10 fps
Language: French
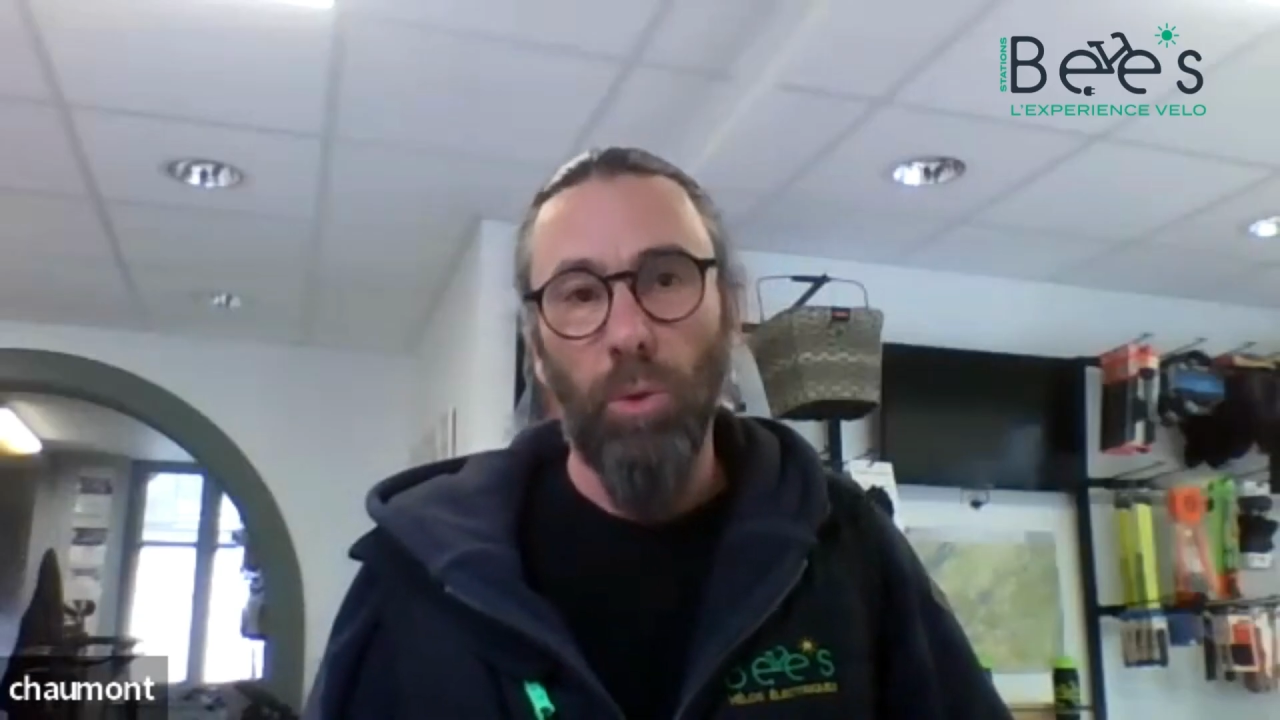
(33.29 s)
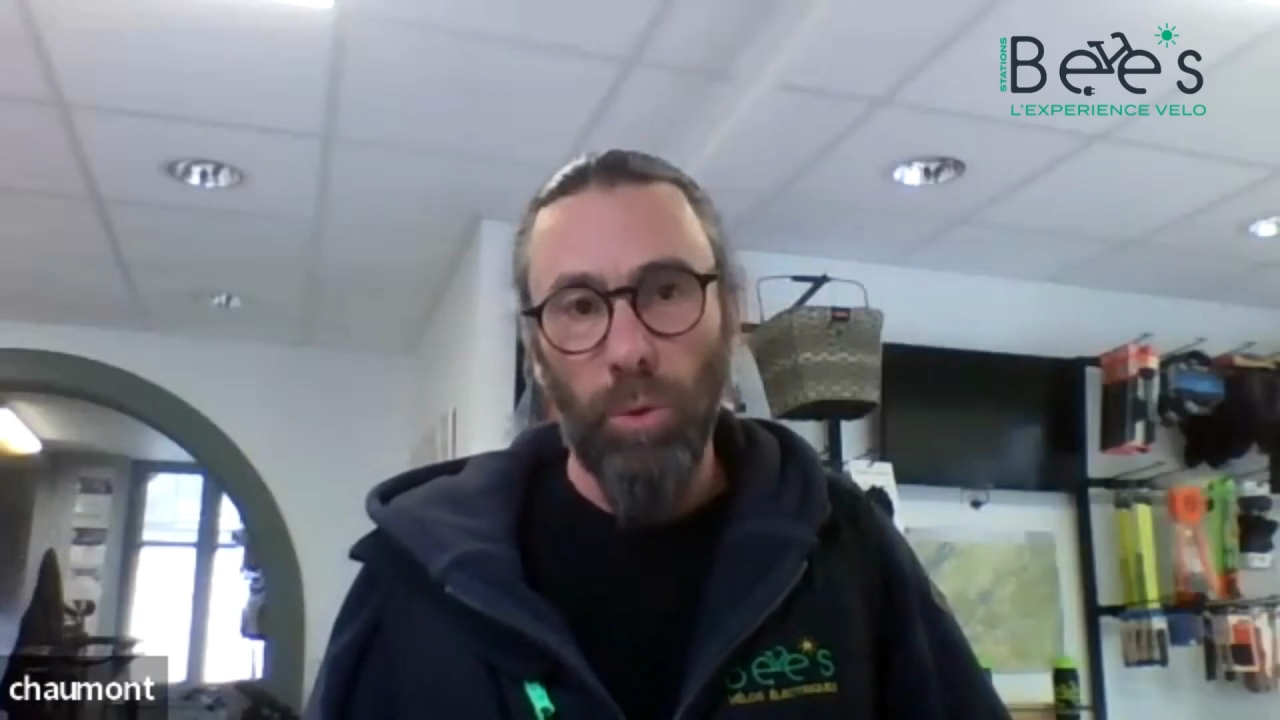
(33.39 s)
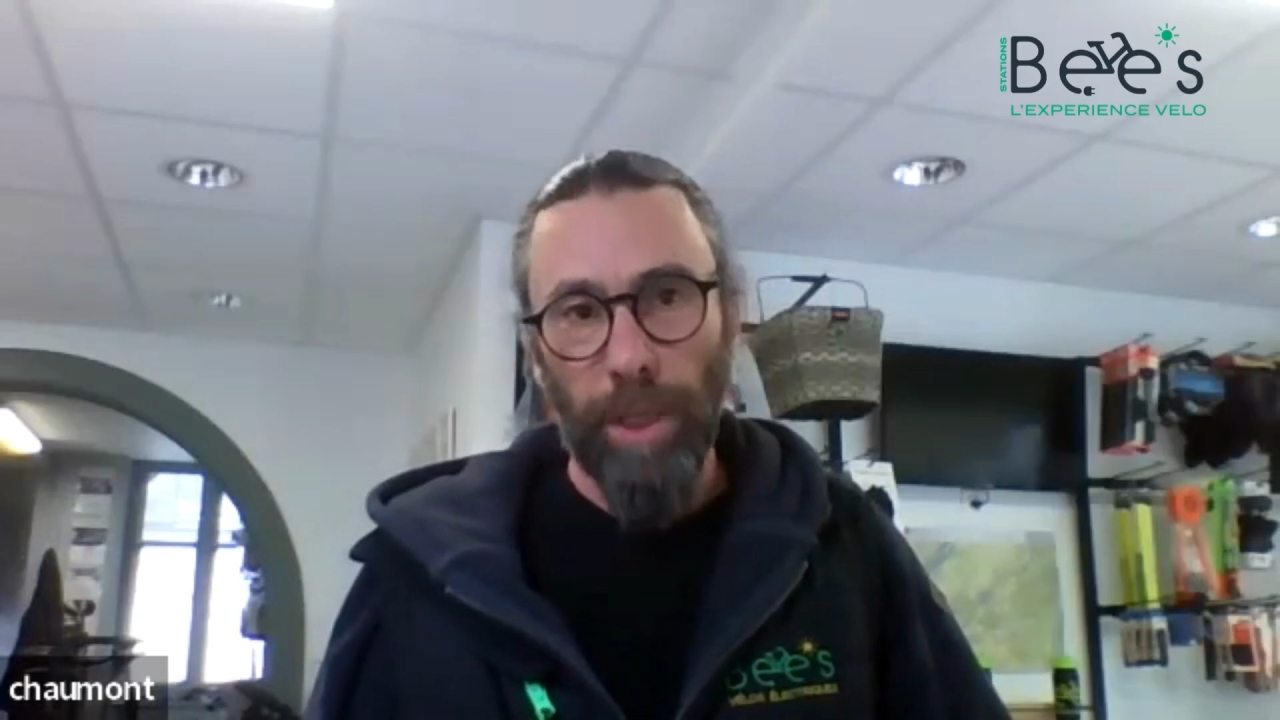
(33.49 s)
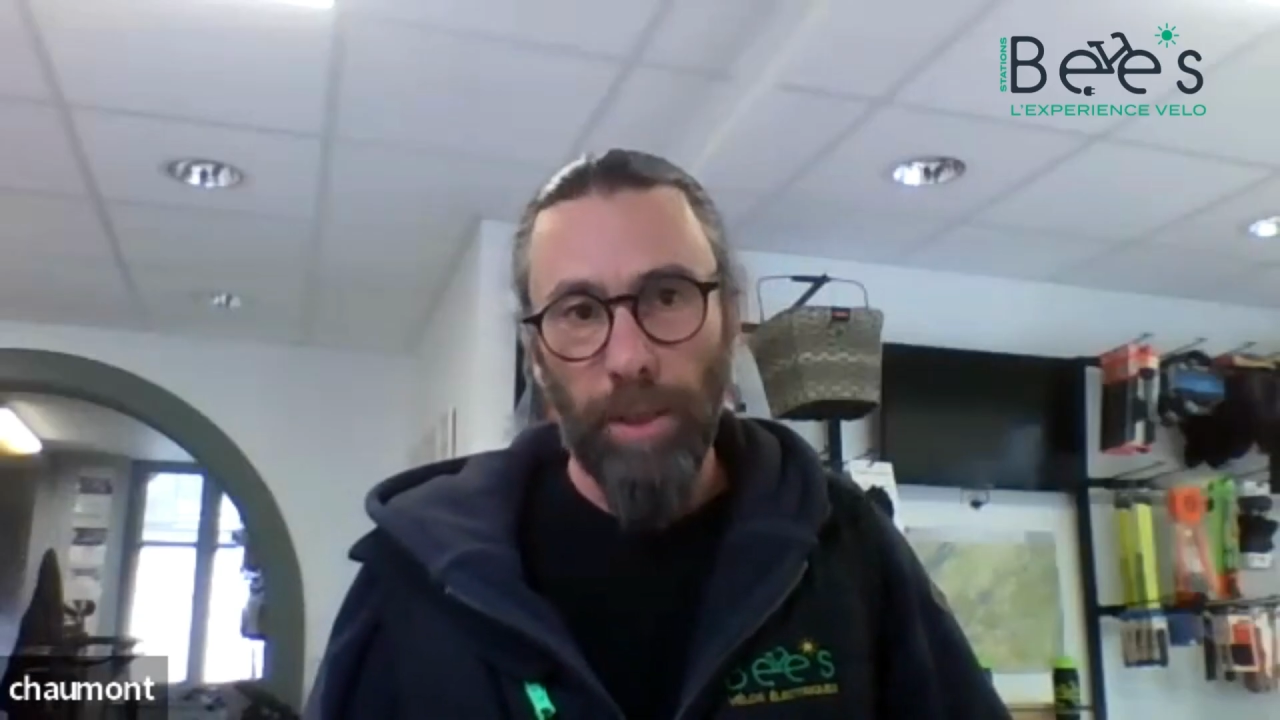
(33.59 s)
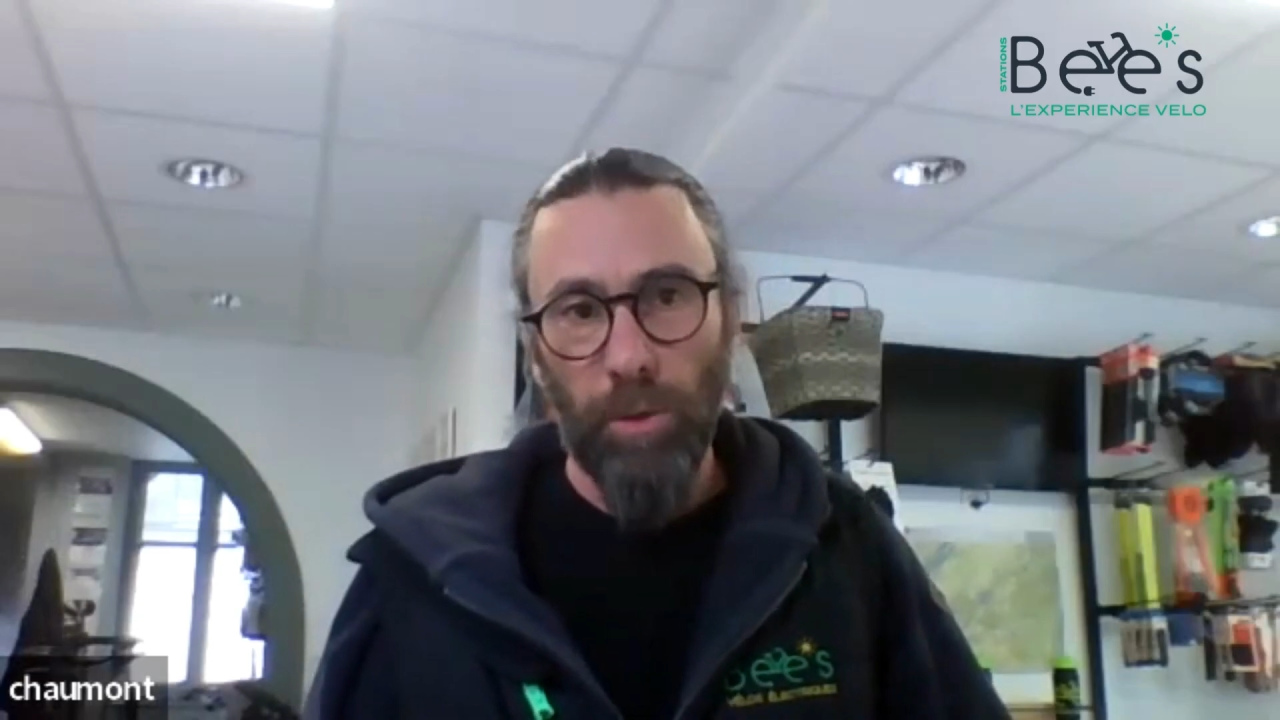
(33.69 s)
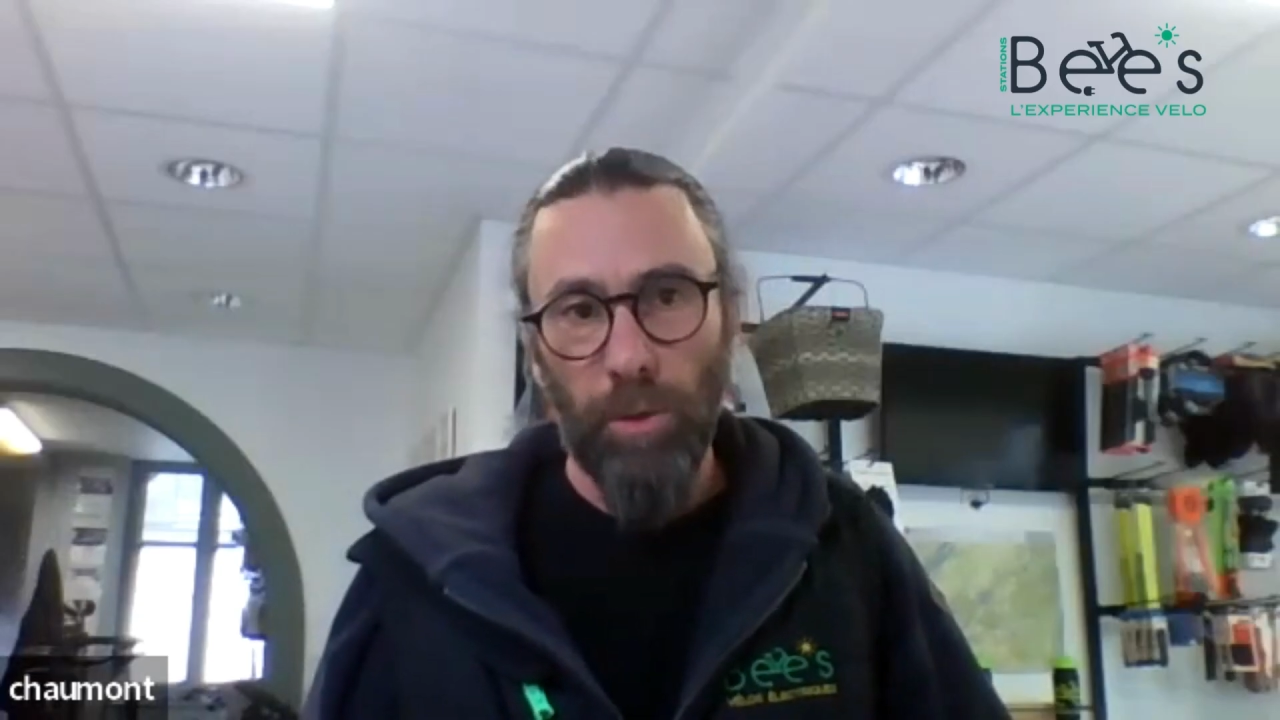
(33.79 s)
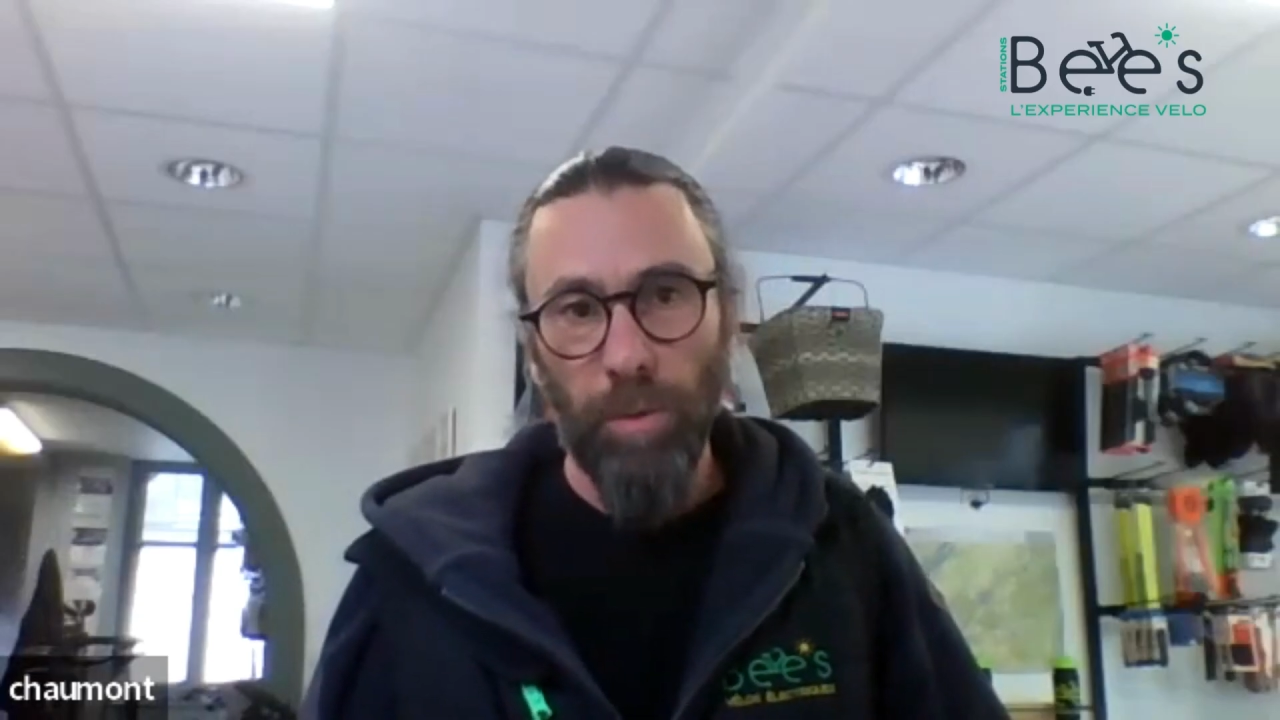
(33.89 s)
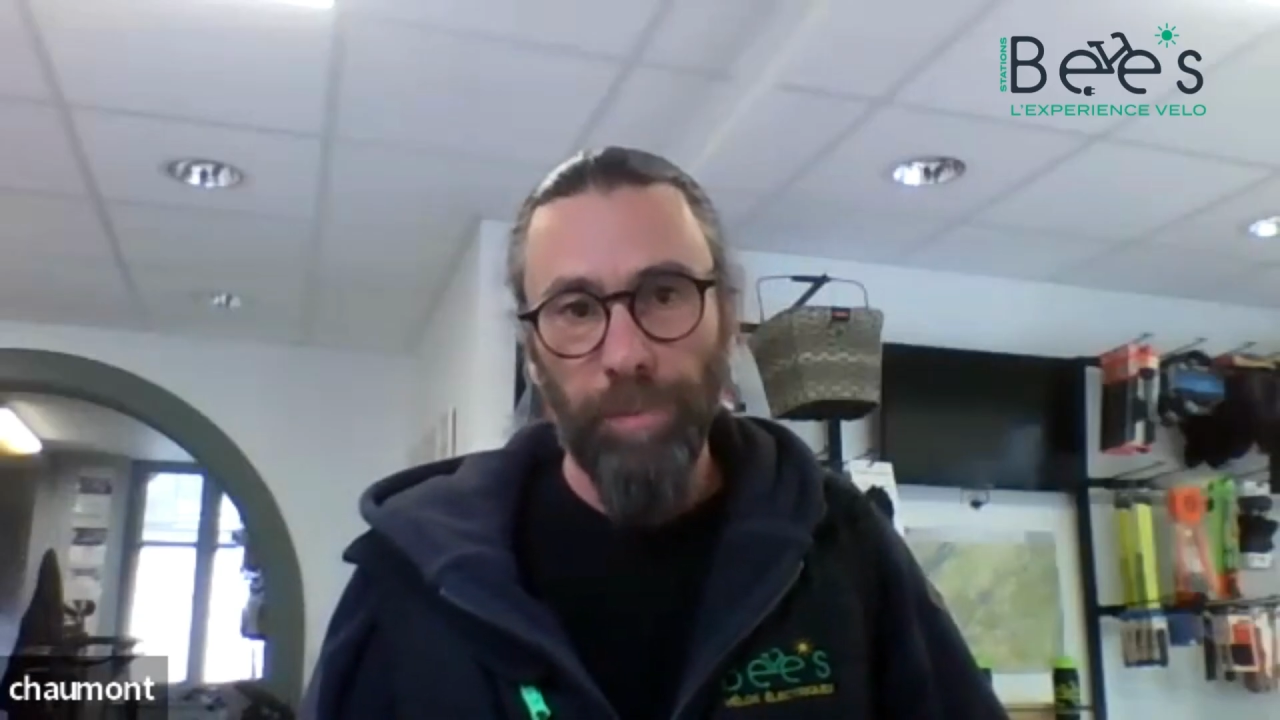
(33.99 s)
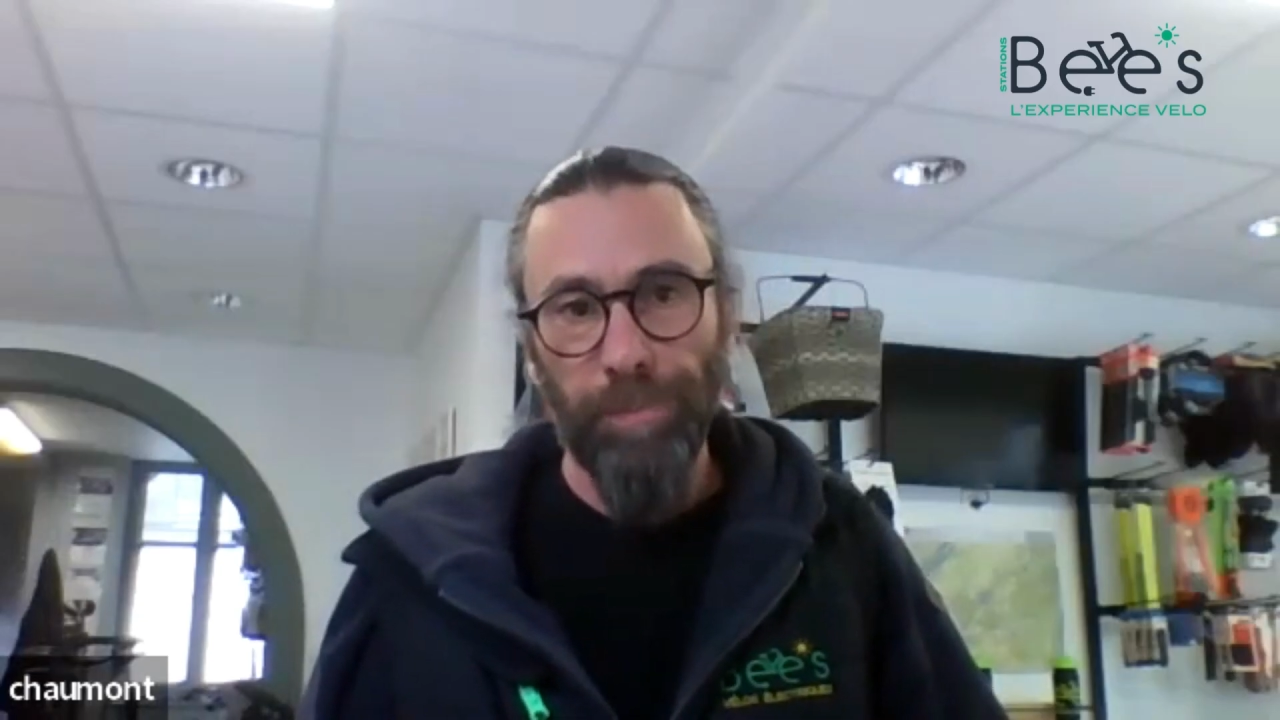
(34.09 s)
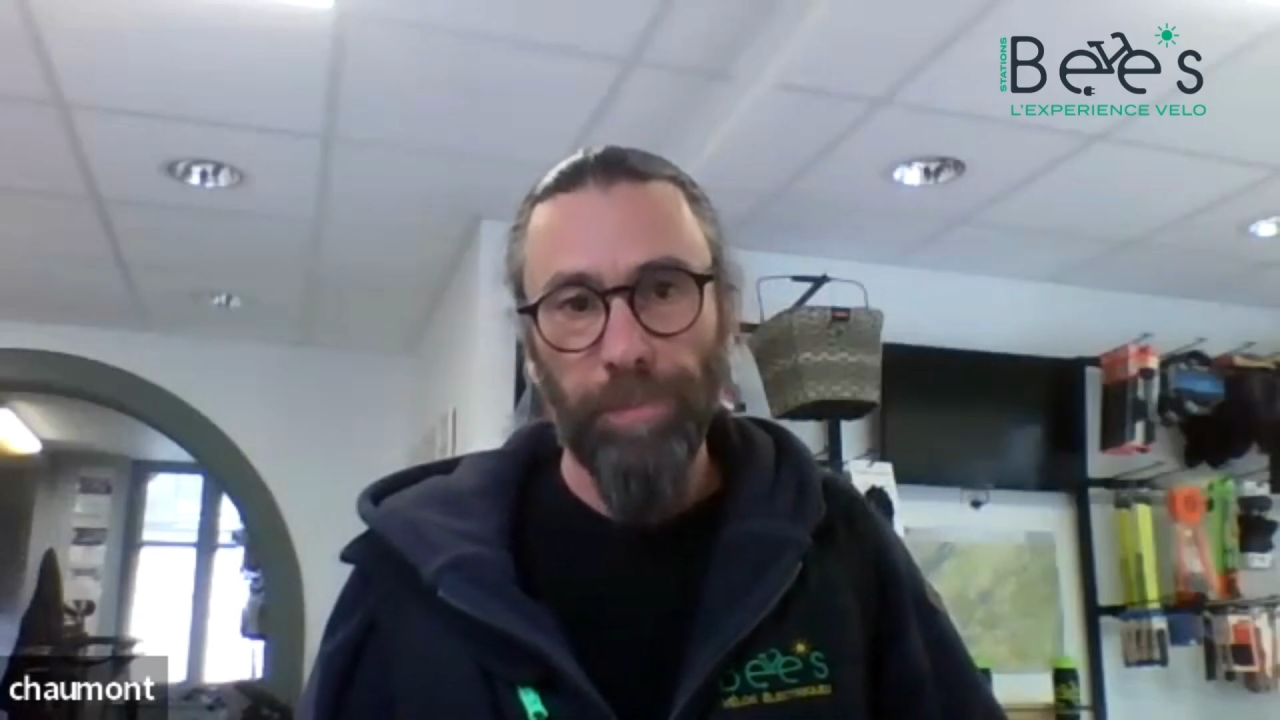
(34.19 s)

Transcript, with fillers: location